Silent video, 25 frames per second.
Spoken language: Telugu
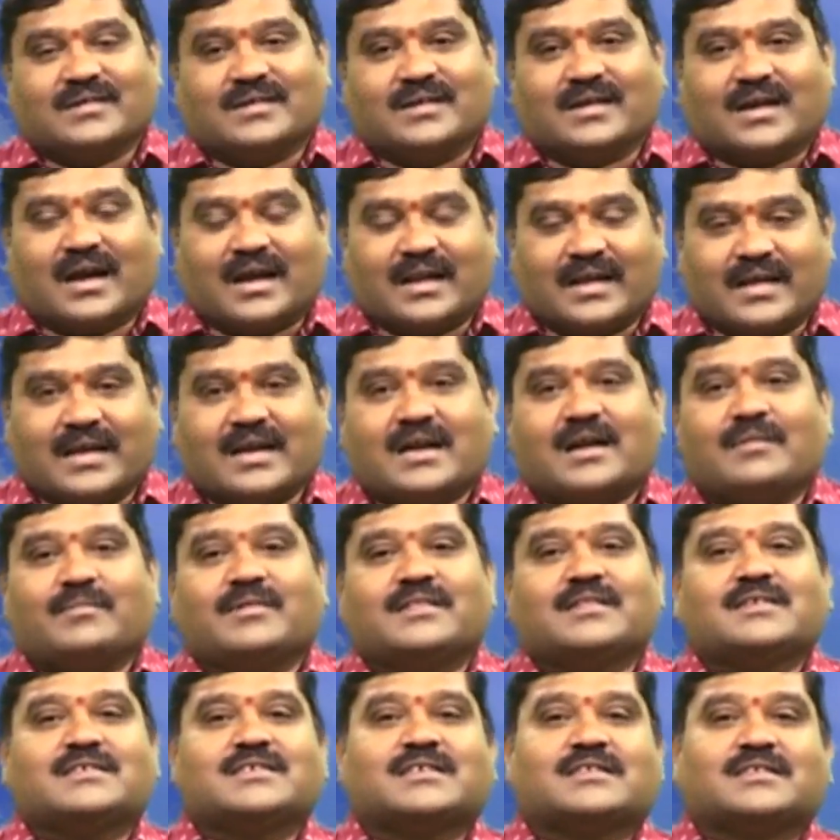ఇక అనేక
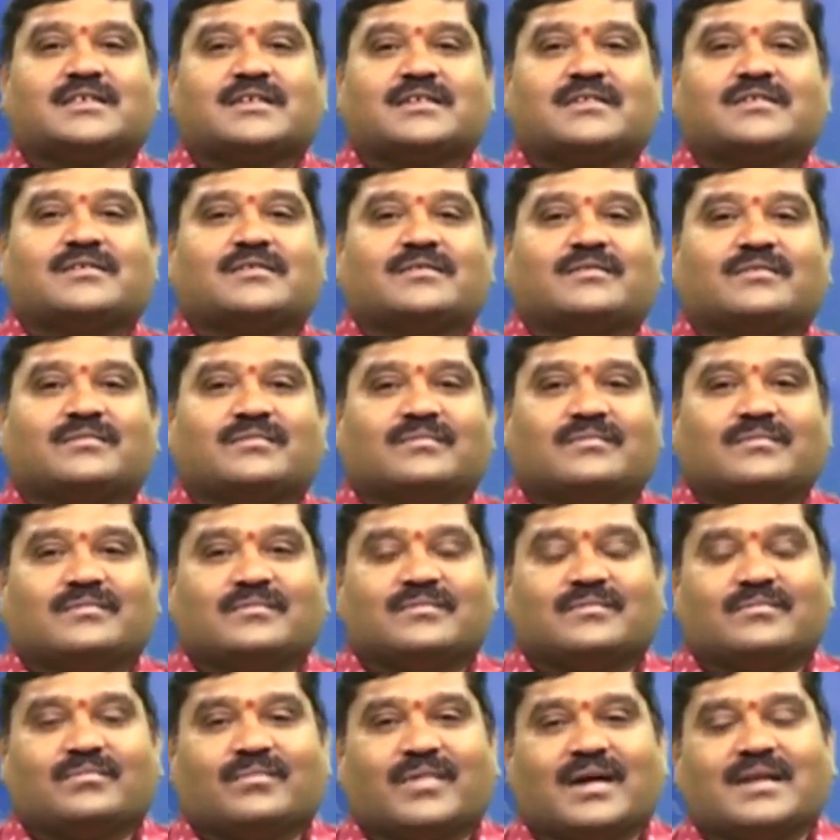మంది శత్రుఘ్నులు
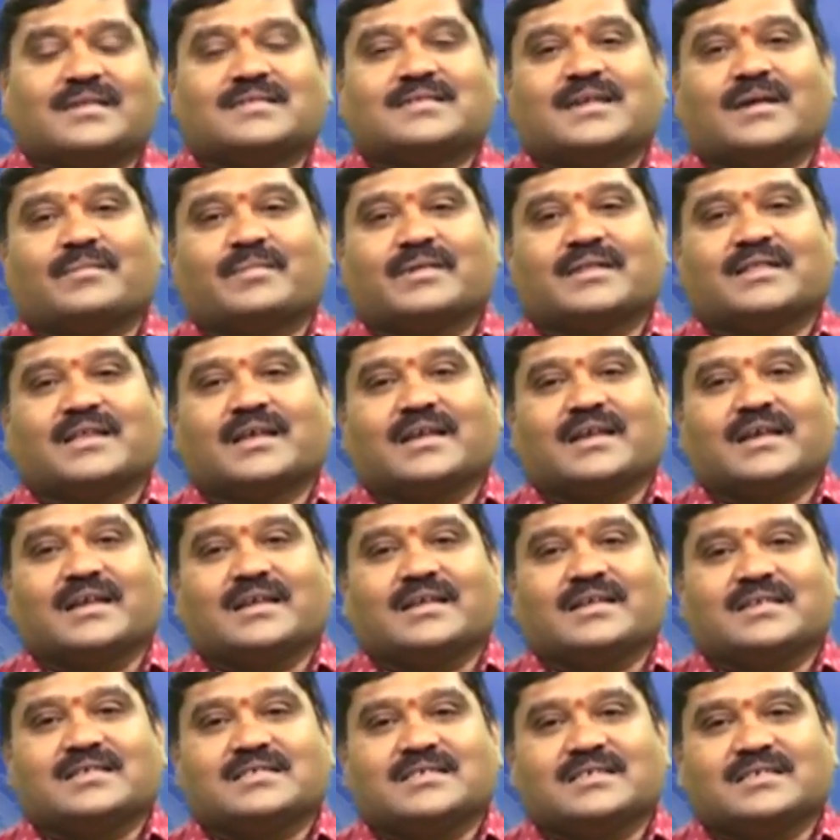మహల్సాపత్ దగ్గర
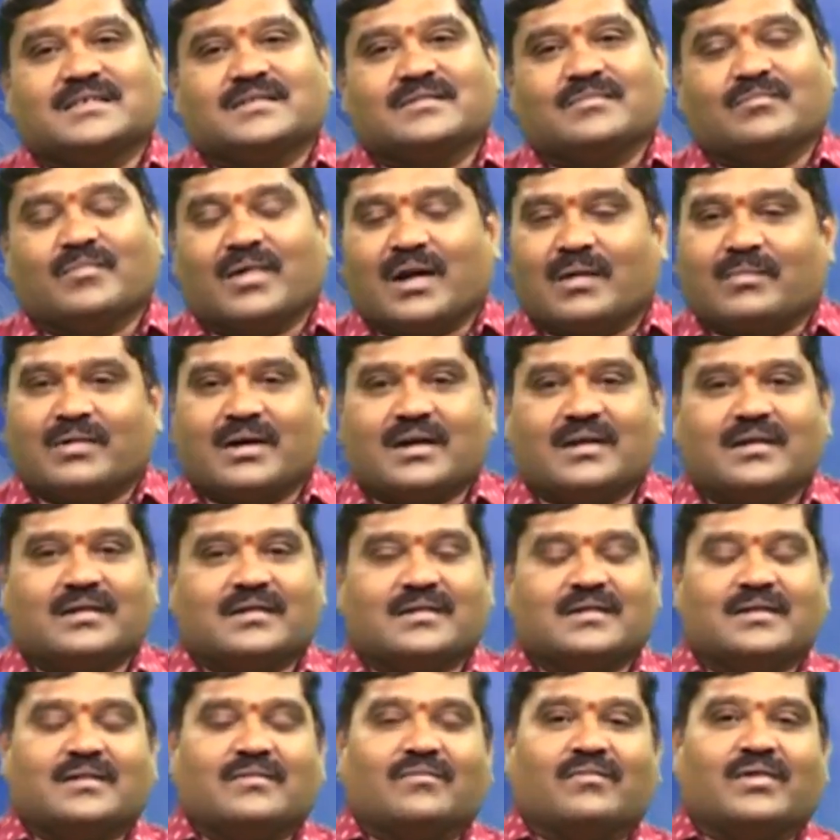నుంచి బాబా
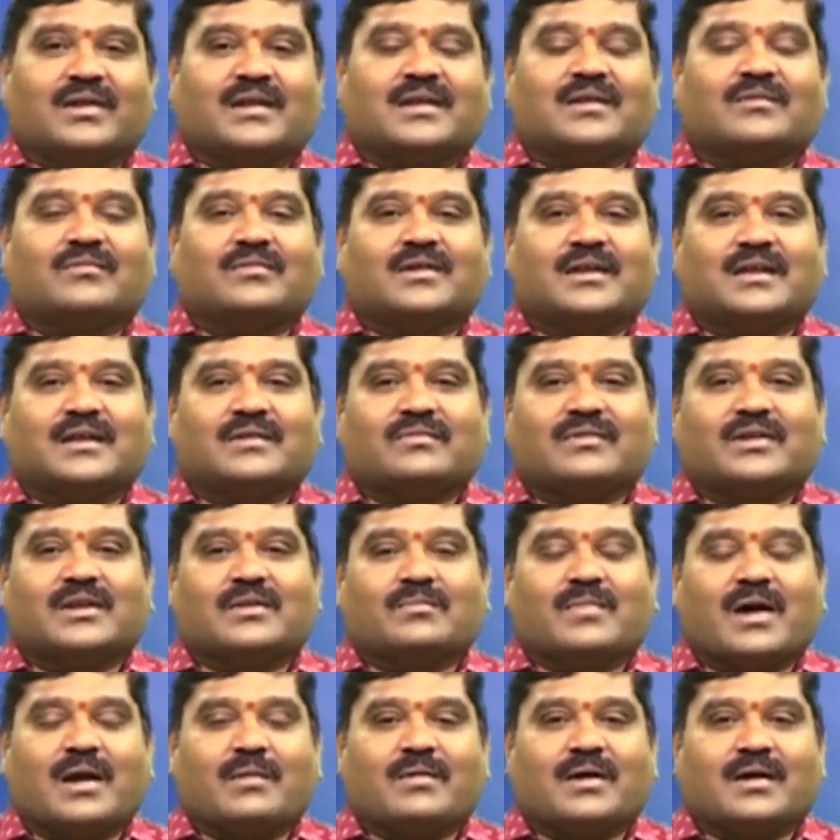వెంట ఉండేటువంటి
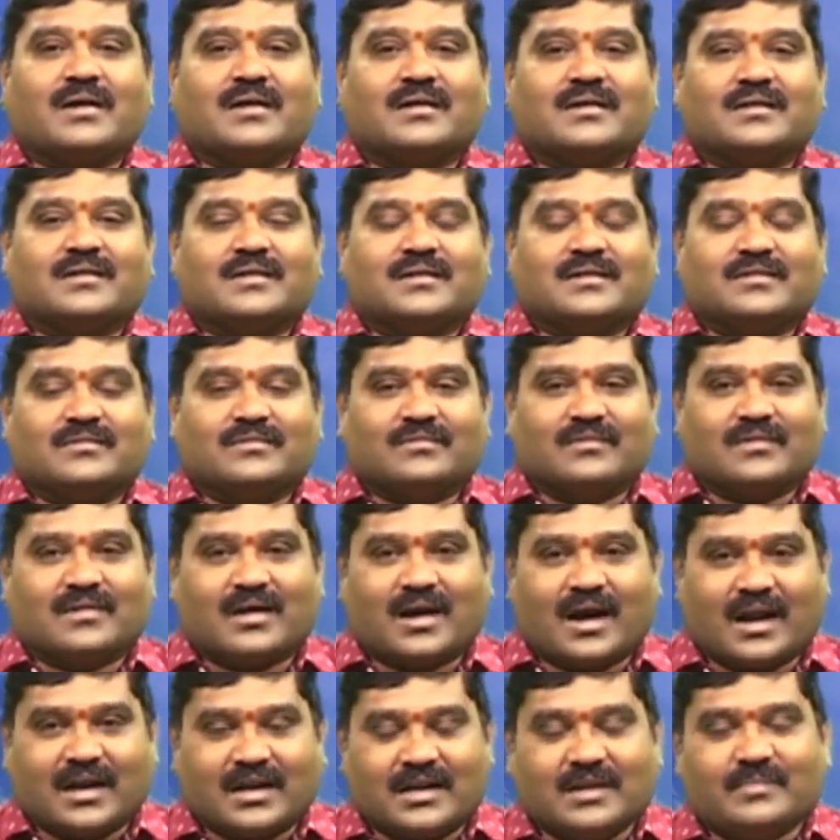బాబా నువ్వు
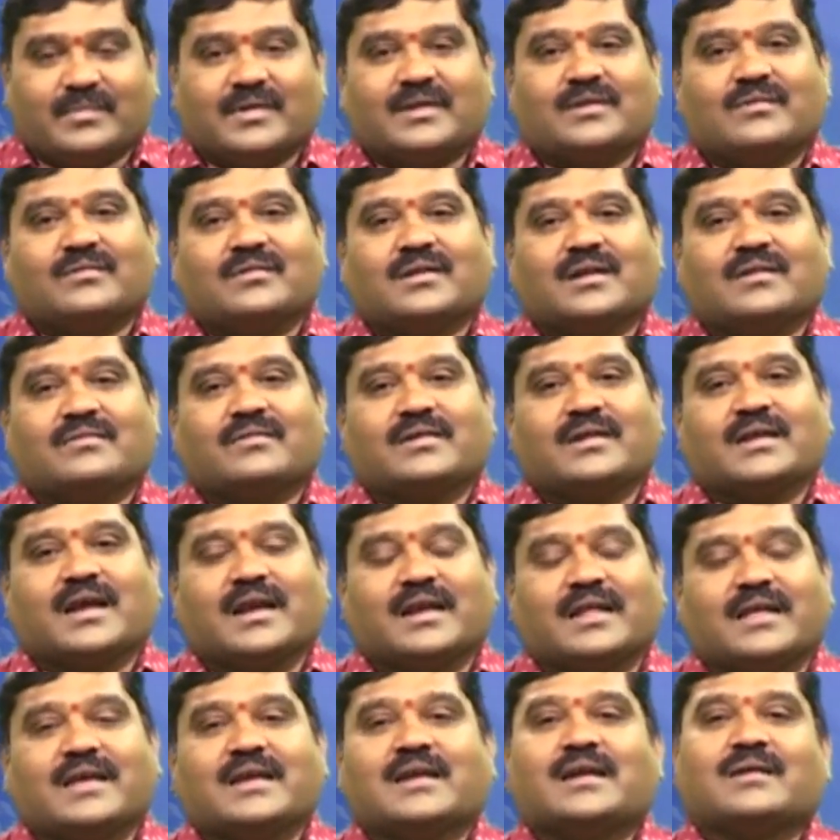అంటిపెట్టుకున్నటువంటి
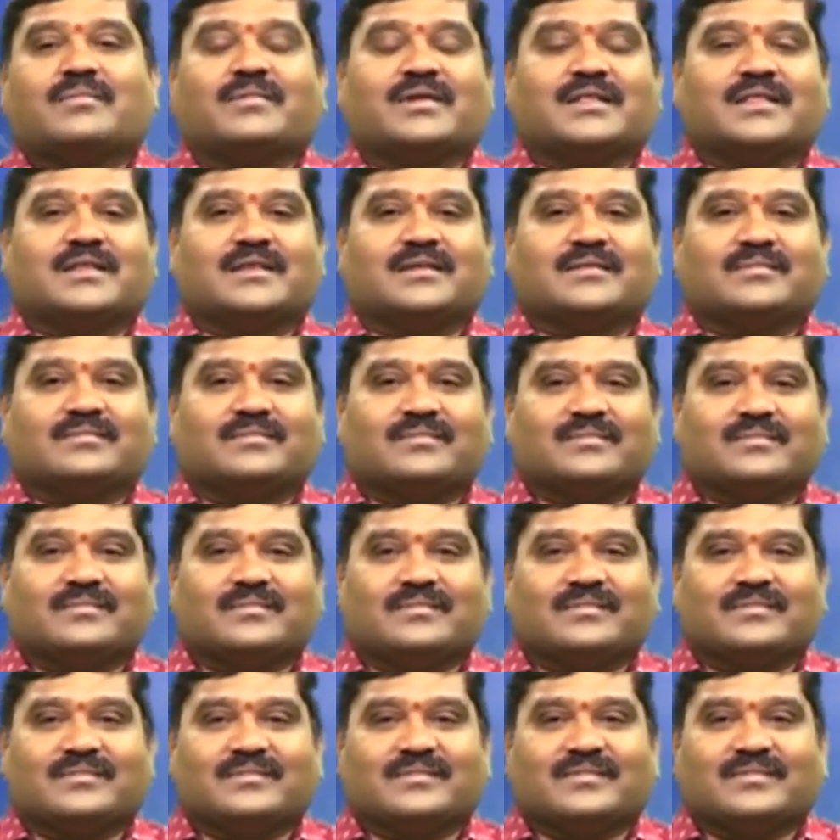అనేక మంది
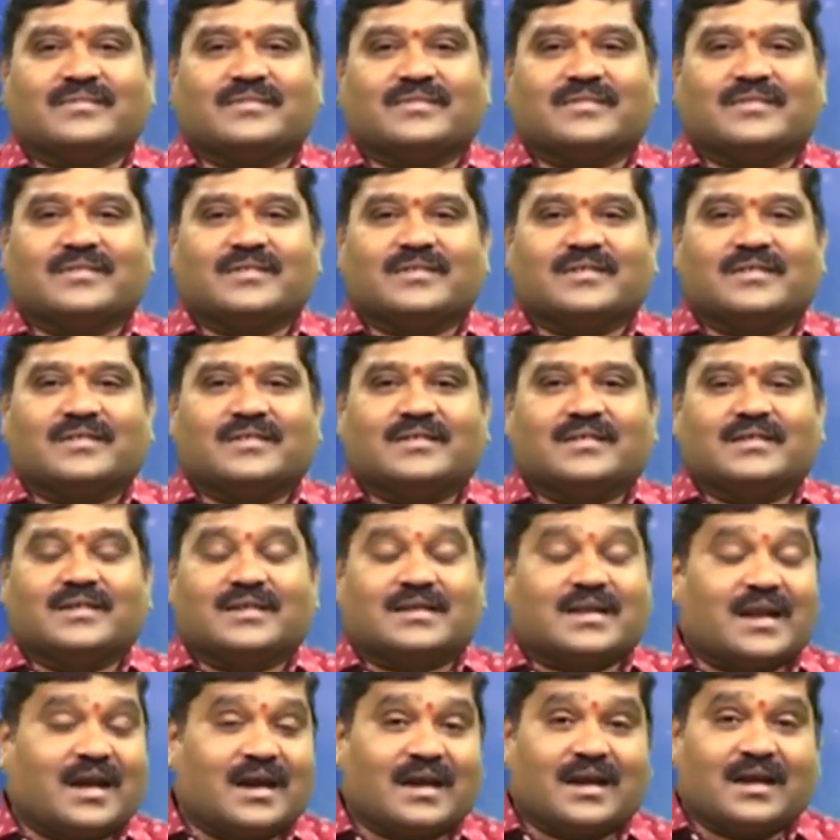
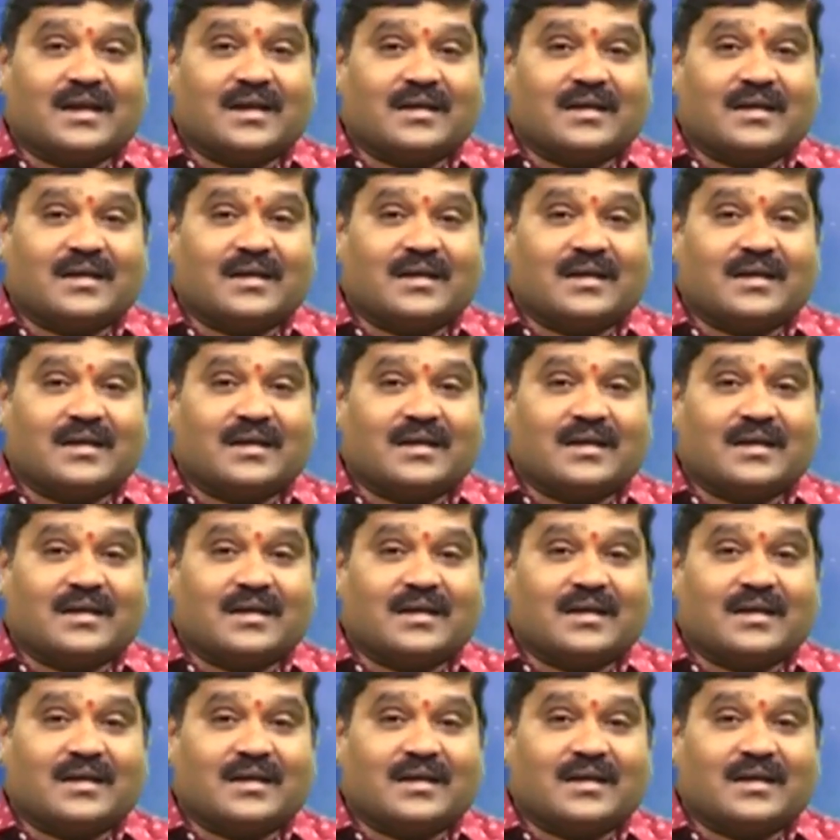ఇట్లా